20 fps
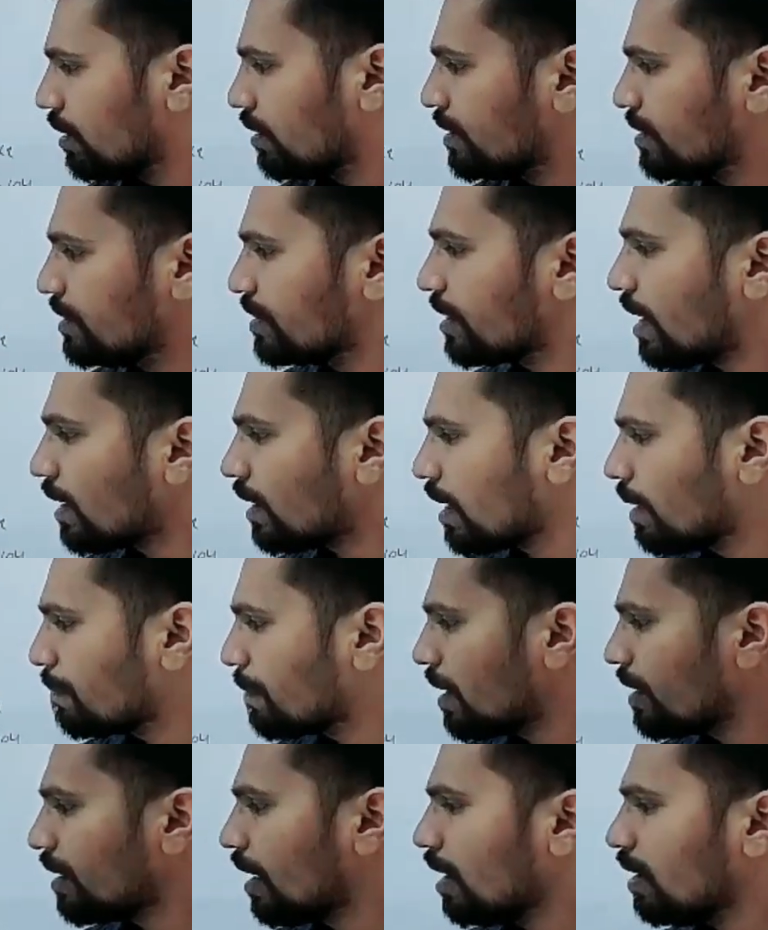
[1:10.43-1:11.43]
डिजिटल
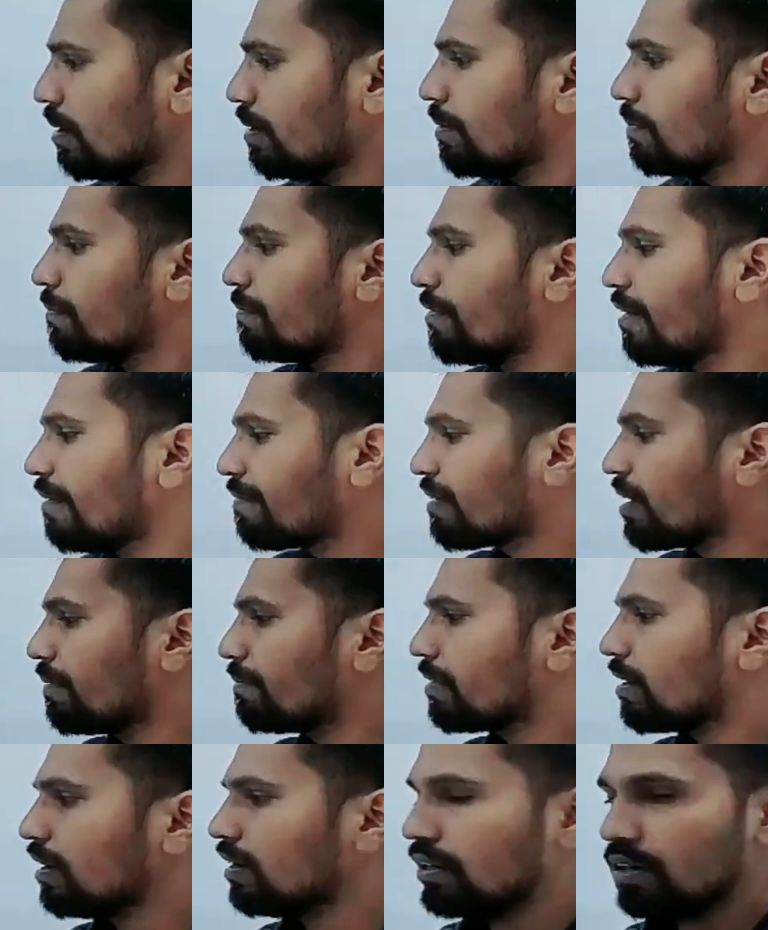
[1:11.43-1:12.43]
कैमरा या वेब
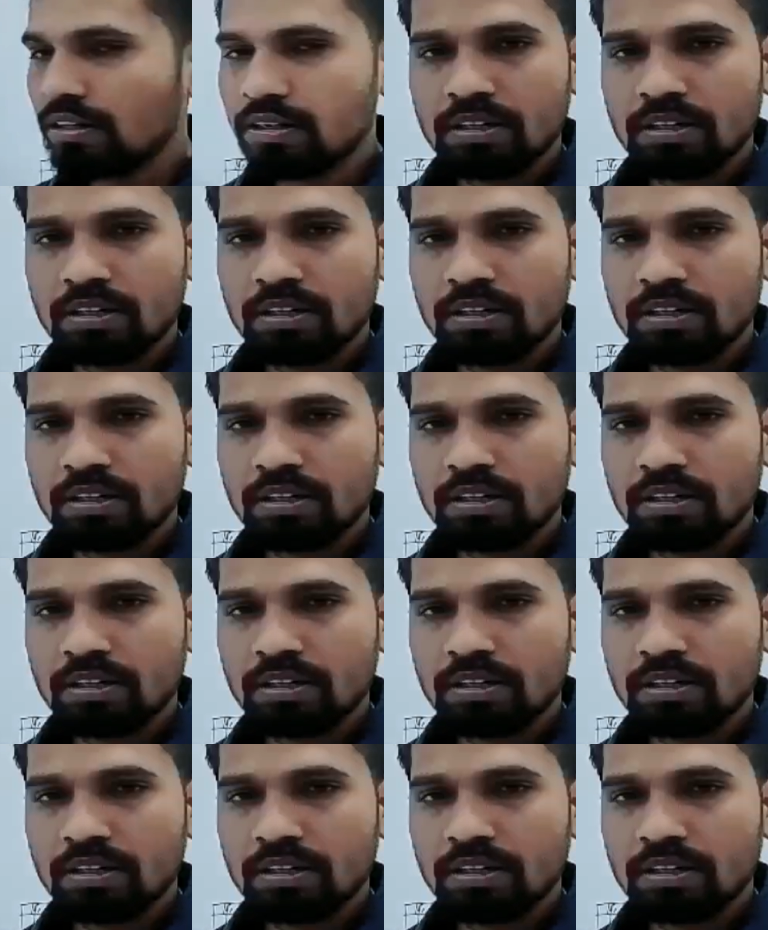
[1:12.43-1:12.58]
कैमरा